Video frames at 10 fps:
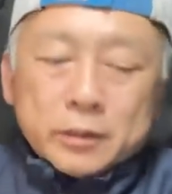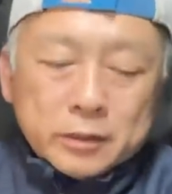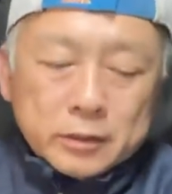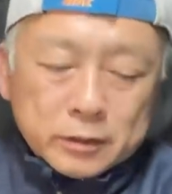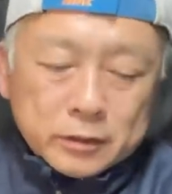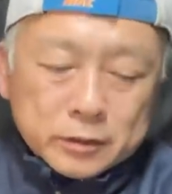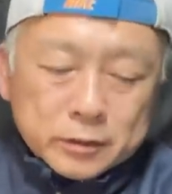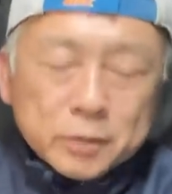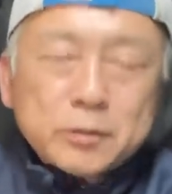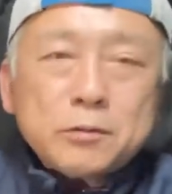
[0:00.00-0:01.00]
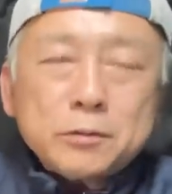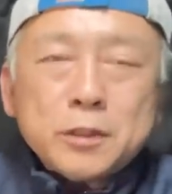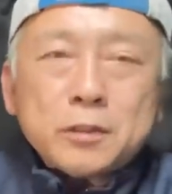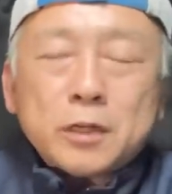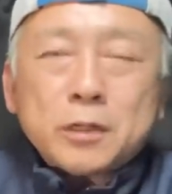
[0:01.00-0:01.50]
えー、せっかく
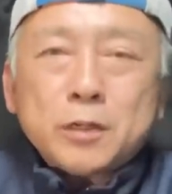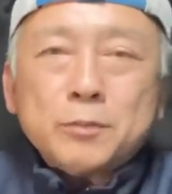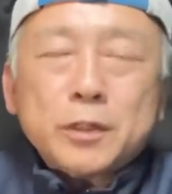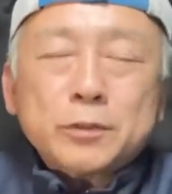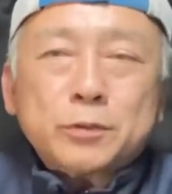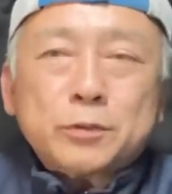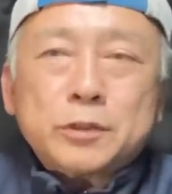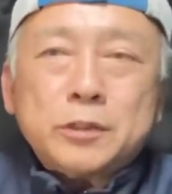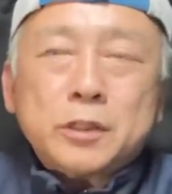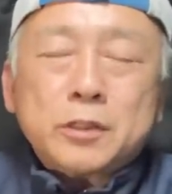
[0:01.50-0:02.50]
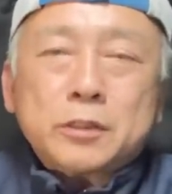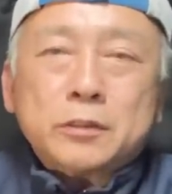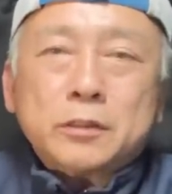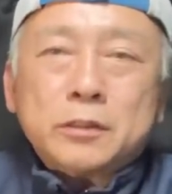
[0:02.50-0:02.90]
ね、現場監督仕入れたんで、